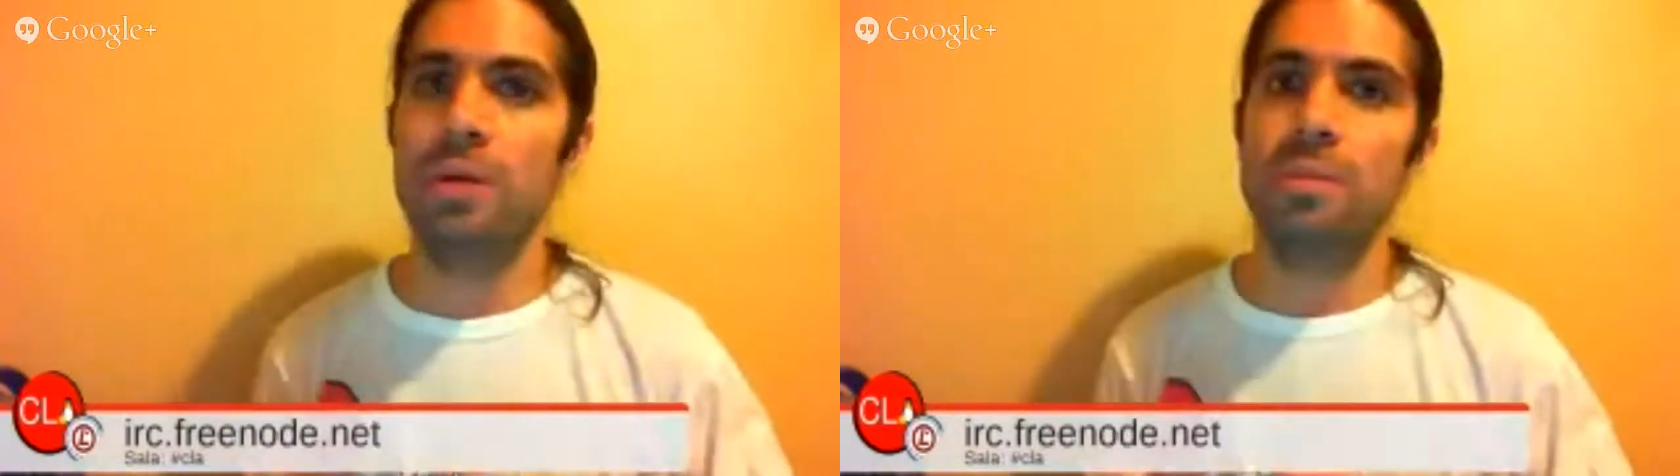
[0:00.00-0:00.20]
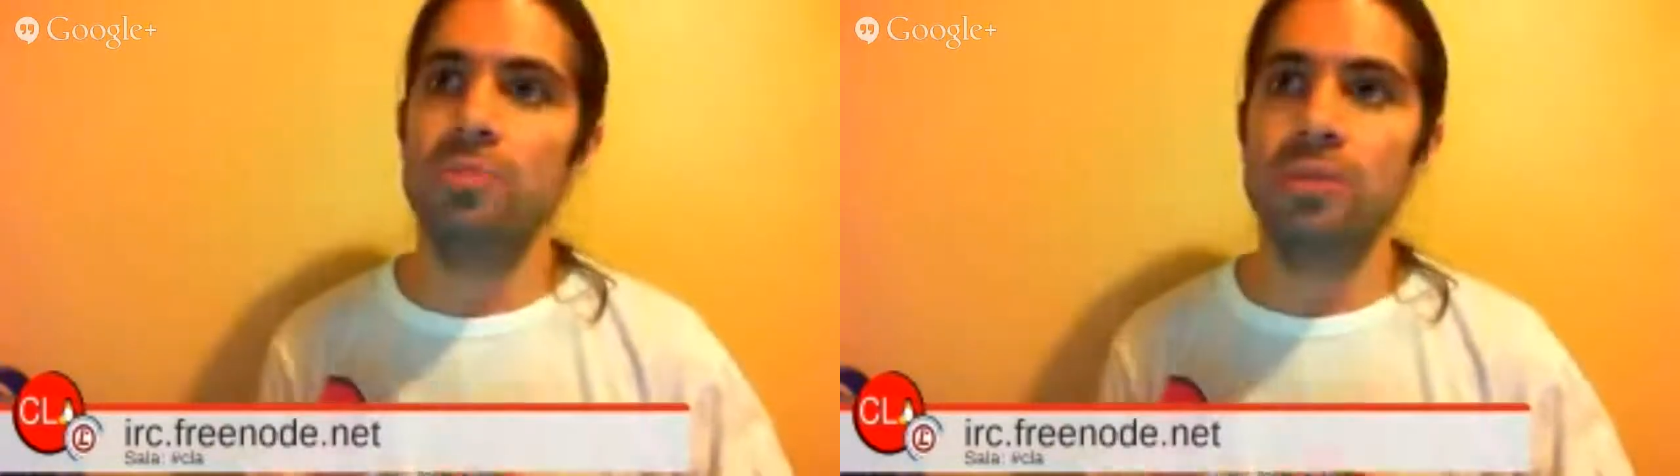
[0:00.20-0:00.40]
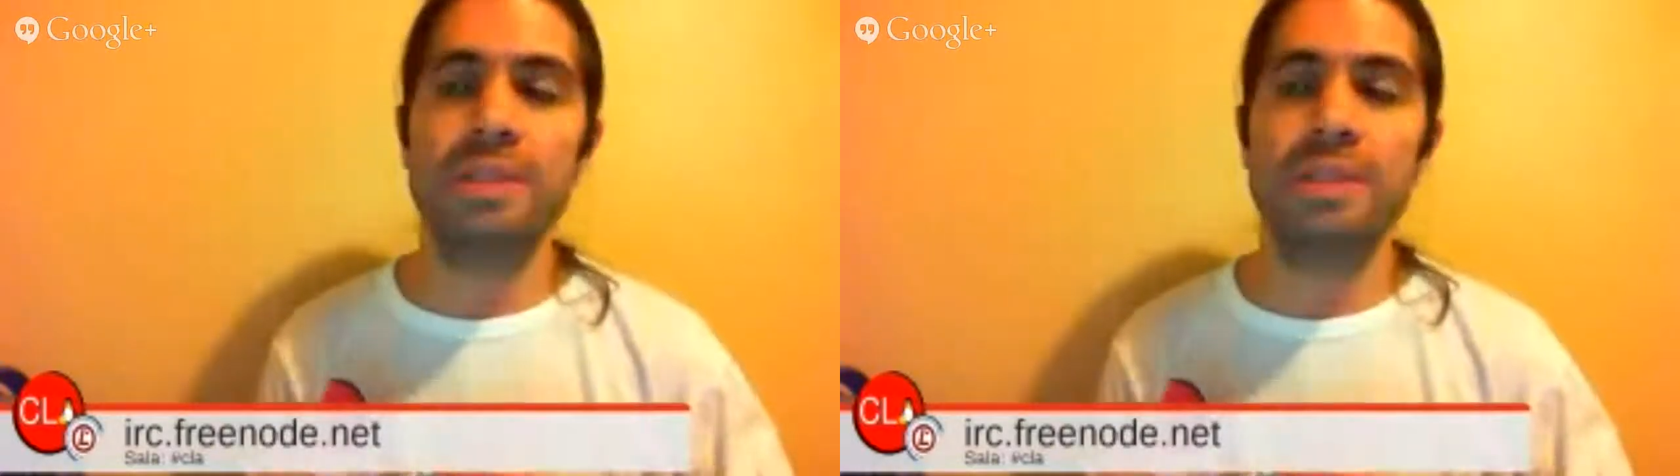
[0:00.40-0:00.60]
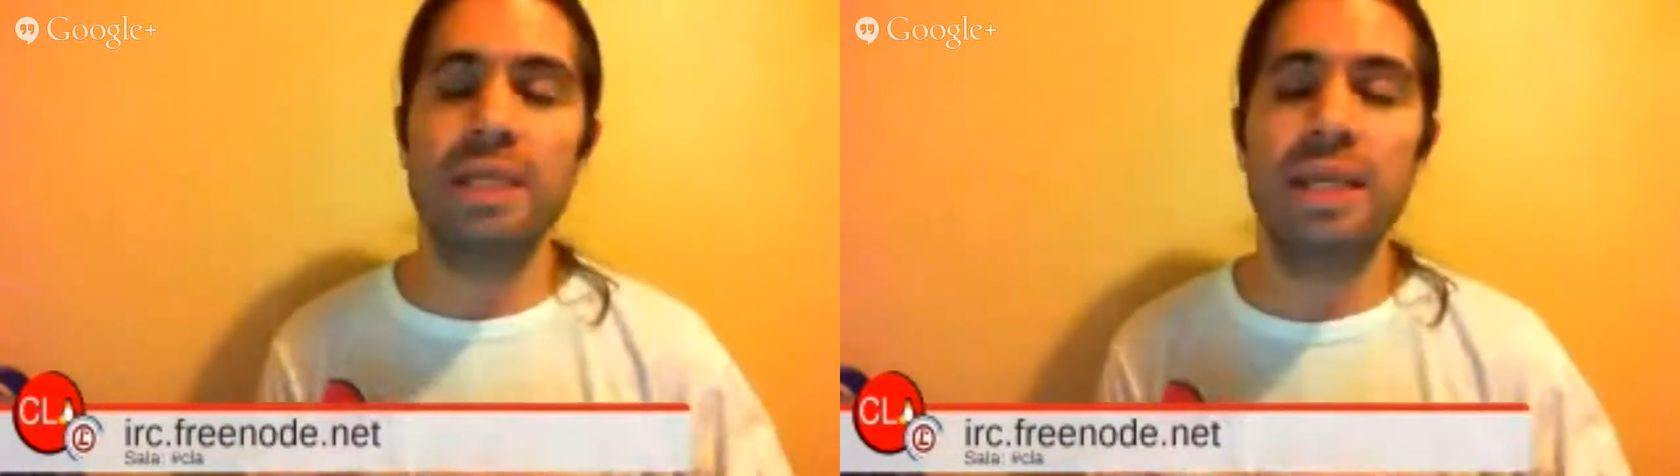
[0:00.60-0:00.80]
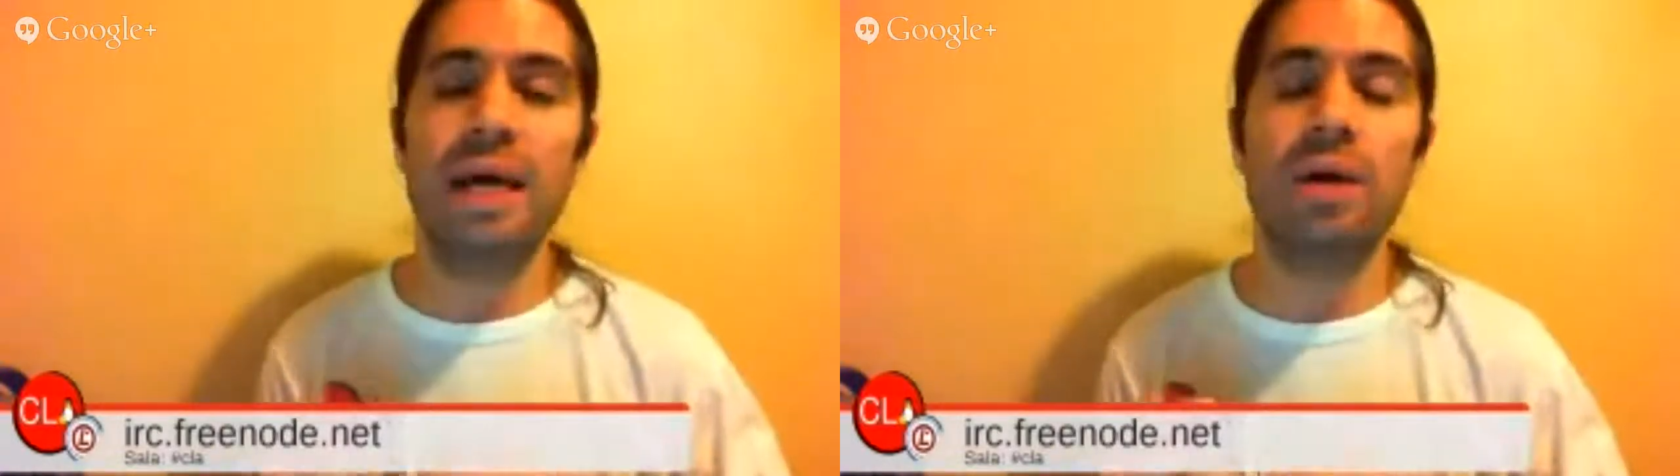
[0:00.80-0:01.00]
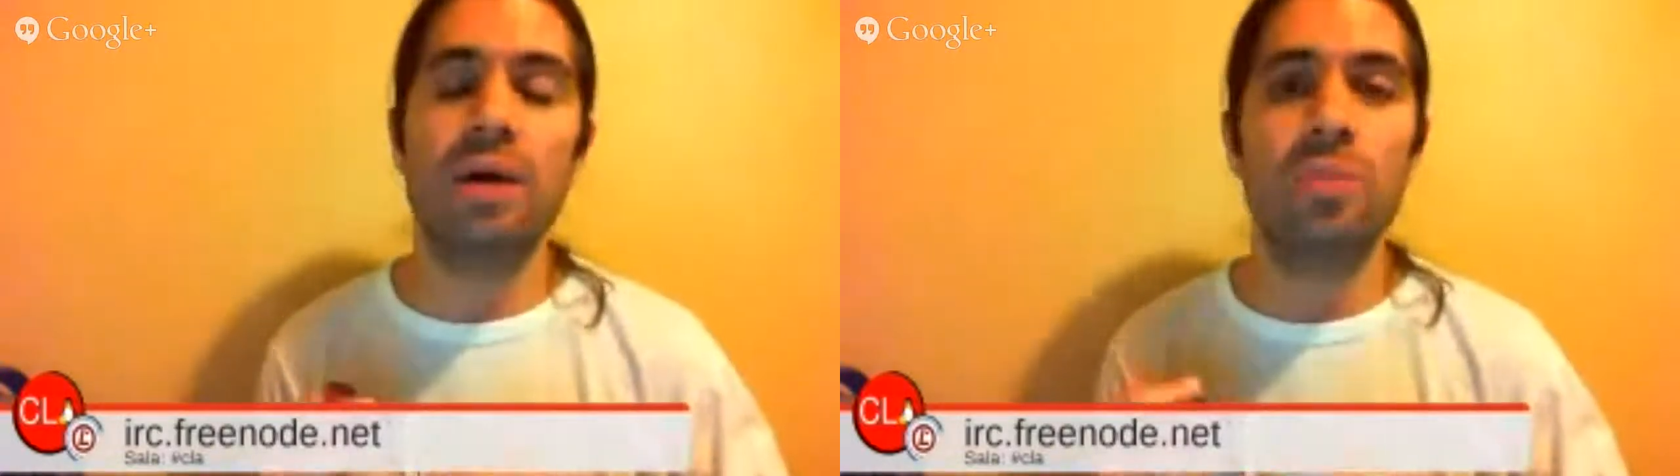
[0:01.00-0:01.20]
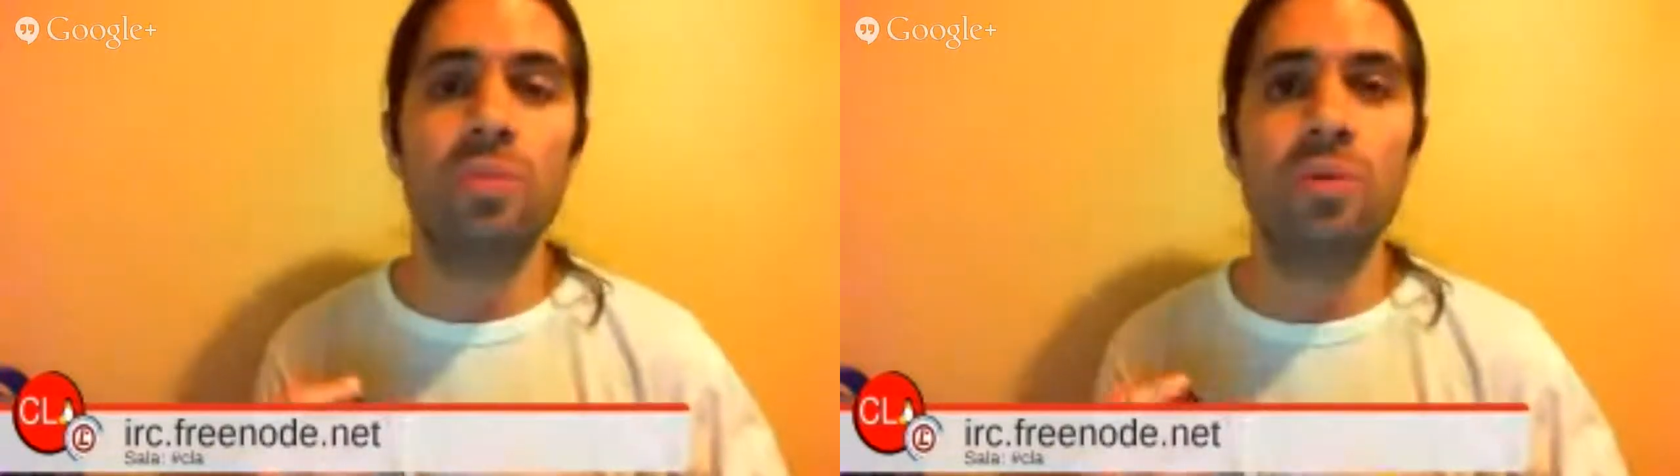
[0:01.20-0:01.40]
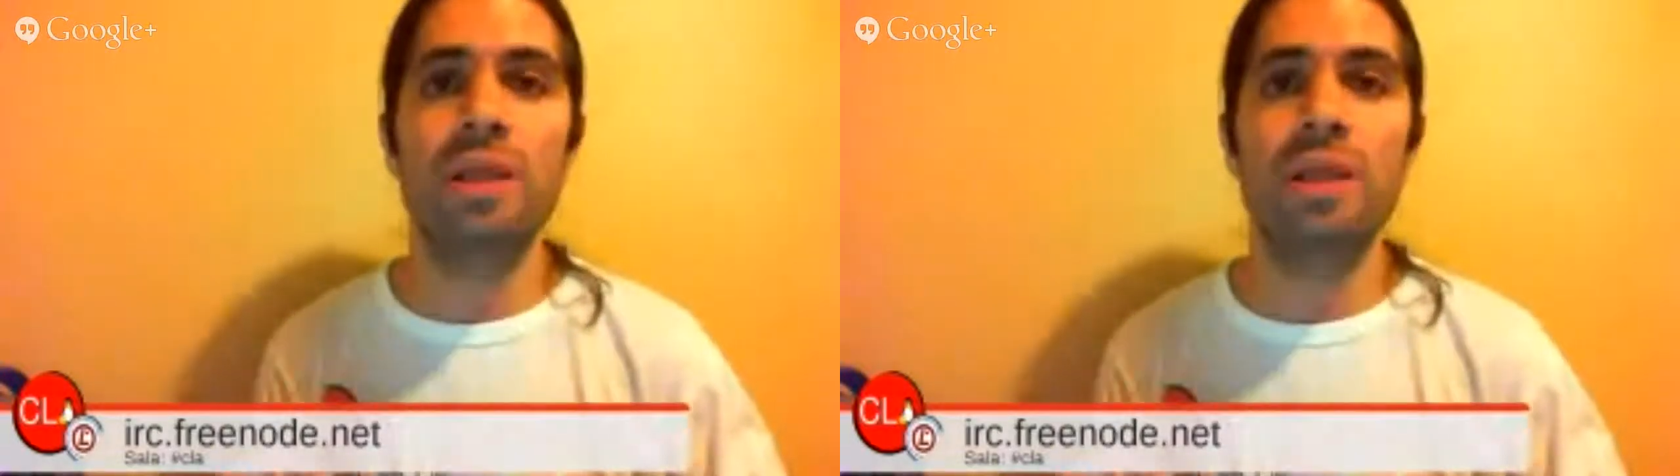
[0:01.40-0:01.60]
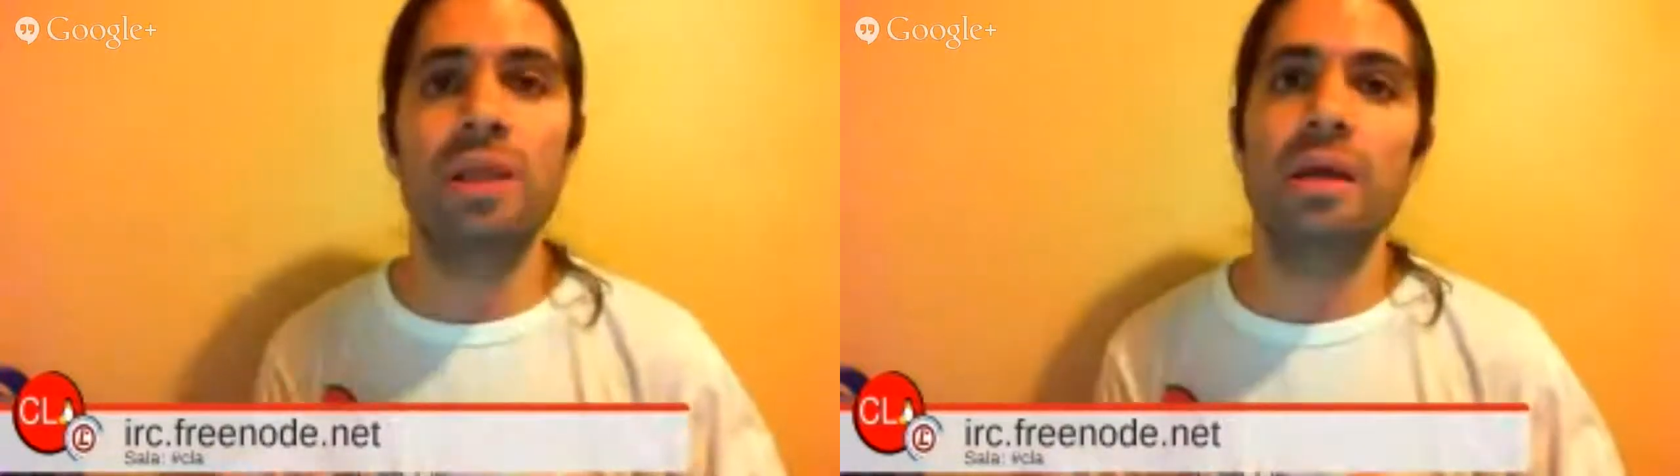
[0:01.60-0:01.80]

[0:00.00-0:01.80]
muchas veces la comodidad,